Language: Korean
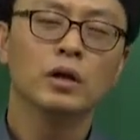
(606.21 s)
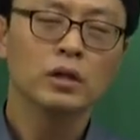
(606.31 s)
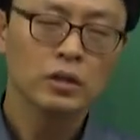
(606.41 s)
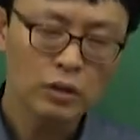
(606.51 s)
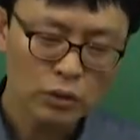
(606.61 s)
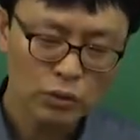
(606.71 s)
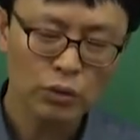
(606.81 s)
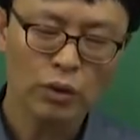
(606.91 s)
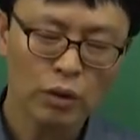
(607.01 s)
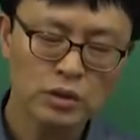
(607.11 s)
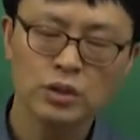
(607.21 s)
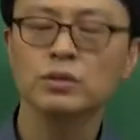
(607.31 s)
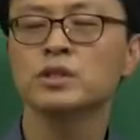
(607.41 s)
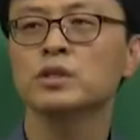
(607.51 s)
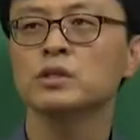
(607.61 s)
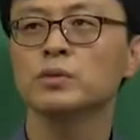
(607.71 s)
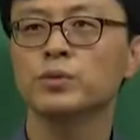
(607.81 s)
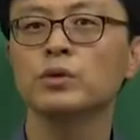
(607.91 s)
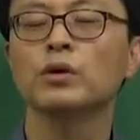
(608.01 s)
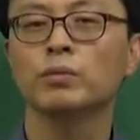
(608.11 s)
그것도 억지로 신경 쓸
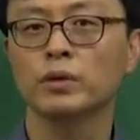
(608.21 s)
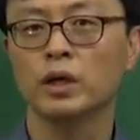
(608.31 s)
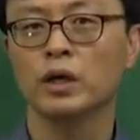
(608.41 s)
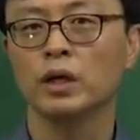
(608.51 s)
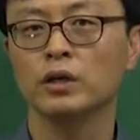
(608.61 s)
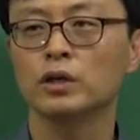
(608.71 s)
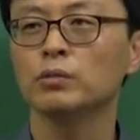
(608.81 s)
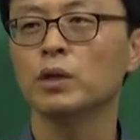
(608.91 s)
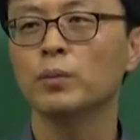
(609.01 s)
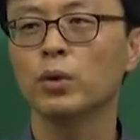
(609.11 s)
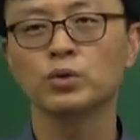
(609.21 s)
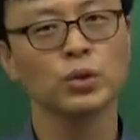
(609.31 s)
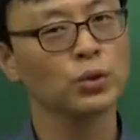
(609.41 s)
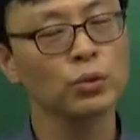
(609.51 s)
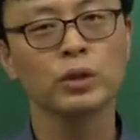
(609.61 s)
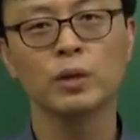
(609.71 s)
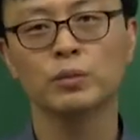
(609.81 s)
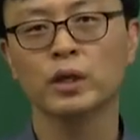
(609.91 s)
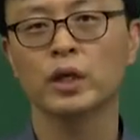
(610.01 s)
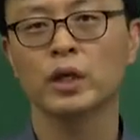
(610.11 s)
필요는 없다. 여러분의 목소리 톤
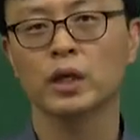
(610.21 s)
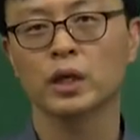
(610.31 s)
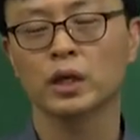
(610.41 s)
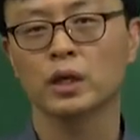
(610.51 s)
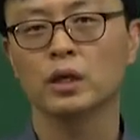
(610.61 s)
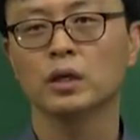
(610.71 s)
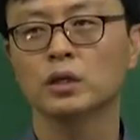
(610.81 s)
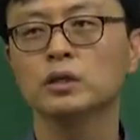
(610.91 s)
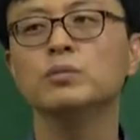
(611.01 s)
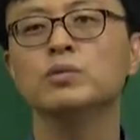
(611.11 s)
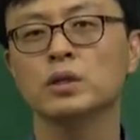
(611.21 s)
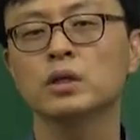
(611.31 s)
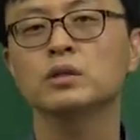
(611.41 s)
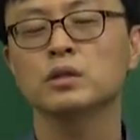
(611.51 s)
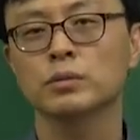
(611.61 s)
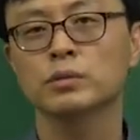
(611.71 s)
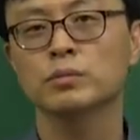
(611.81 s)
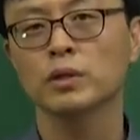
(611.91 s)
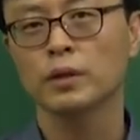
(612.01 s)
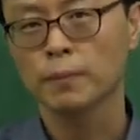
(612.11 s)
때문에 큰 문제 될 것은
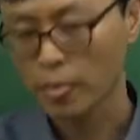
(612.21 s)
없습니다.